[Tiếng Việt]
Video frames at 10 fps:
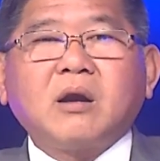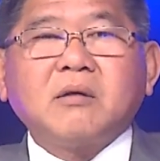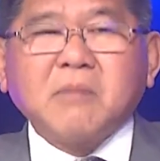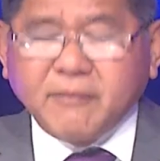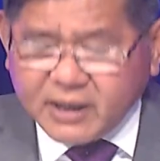
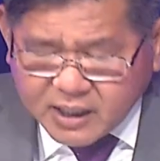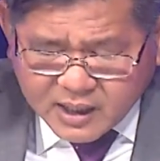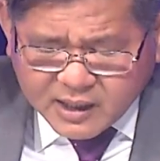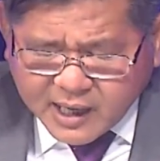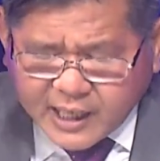Bởi vì
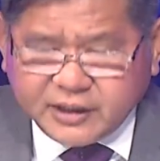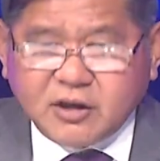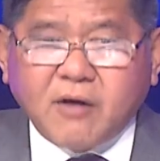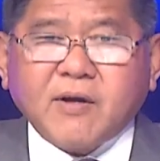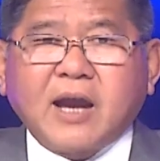hình
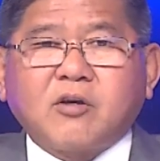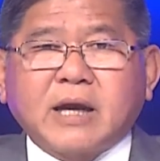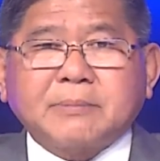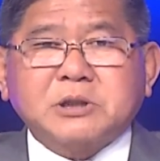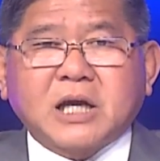nó phải có
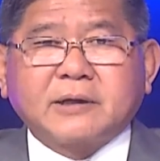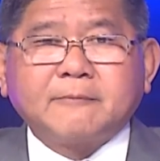caption,